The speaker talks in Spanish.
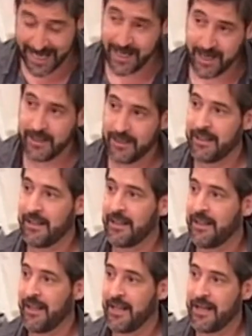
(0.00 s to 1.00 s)
En
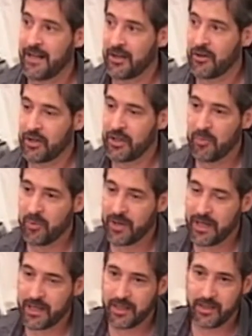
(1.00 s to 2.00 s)
el, recorrido
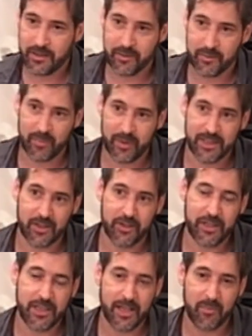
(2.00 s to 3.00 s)
por la región
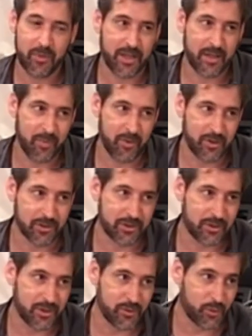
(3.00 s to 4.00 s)
patagónica, por ejemplo,
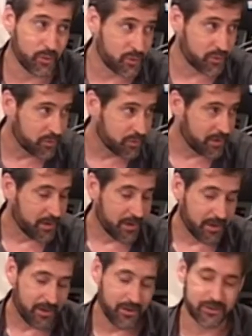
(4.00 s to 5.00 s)
otro de sus
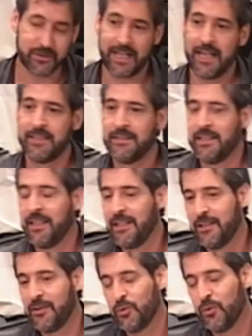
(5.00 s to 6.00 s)
contrastes,
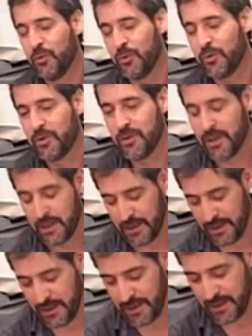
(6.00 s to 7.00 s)
de, sus,
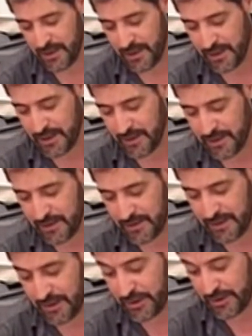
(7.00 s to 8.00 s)
de,
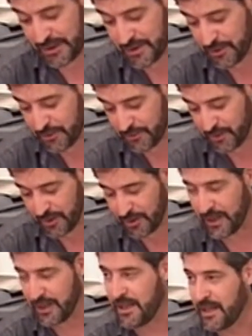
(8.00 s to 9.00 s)
los detalles sobre
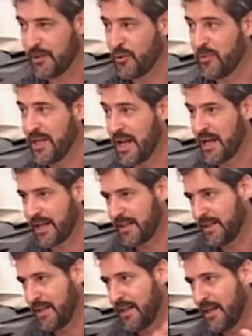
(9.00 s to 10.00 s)
lo que dirige su mirada, que
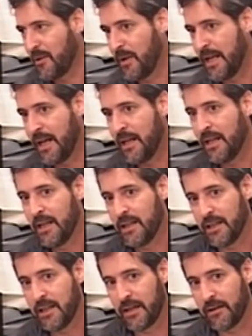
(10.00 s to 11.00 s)
excede en la escuela,
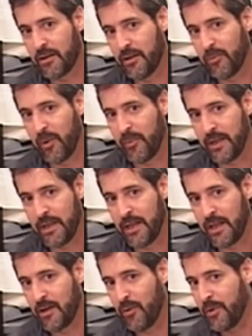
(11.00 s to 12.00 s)
tiene que ver con el papel de
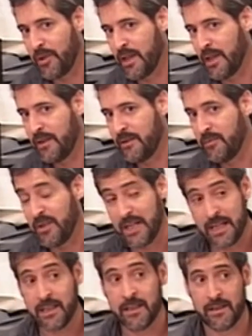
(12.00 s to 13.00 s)
las comunidades
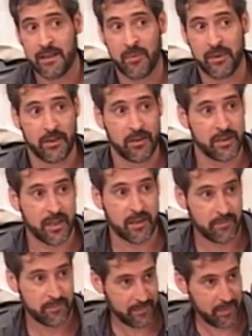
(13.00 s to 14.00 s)
inmigrantes en la
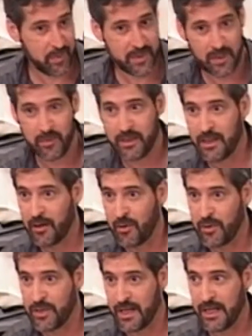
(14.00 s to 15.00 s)
Patagonia, especialmente la
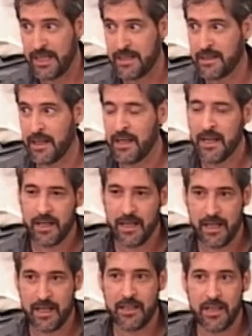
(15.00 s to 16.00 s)
comunidad galesa.
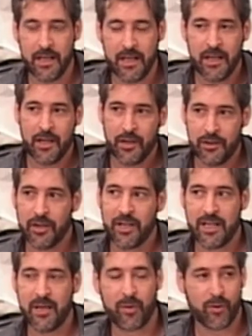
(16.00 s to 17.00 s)
Él ahí tiene dos
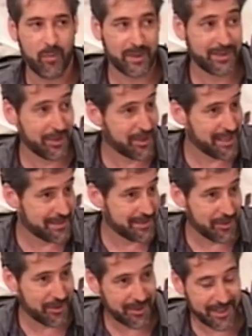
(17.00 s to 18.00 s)
grandes preocupaciones,
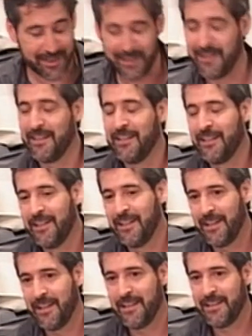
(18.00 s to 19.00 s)
¿no? que
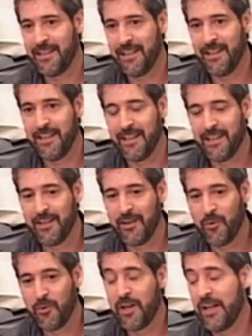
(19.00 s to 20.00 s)
este,
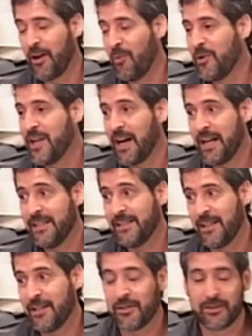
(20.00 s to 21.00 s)
uno es la comunidad
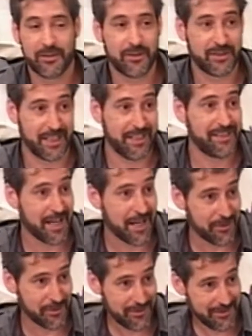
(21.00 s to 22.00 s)
galesa y otro son los
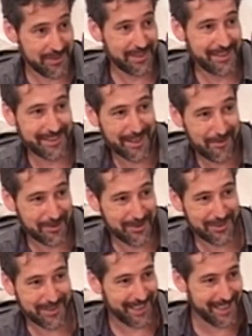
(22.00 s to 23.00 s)
salesianos. Digamos.
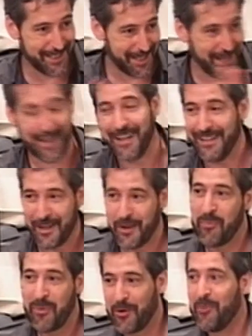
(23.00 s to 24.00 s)
Él tiene esas
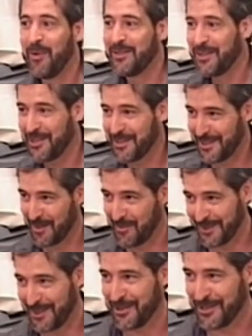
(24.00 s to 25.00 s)
dos preocupaciones en la
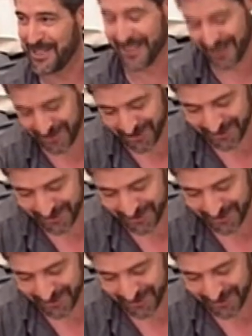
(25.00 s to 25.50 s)
Patagonia.